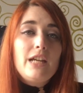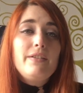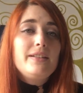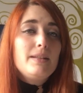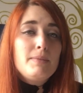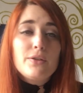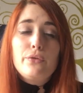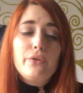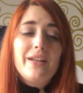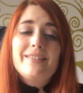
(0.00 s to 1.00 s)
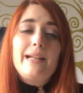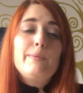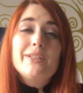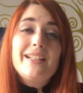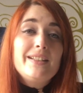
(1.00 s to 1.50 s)
avait été bien sûr
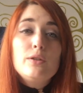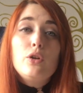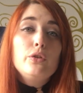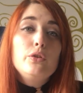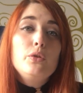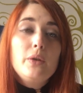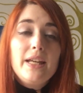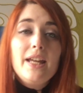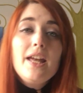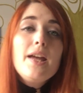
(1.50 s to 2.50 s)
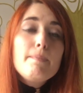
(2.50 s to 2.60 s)
extrêmement traité dans Noé,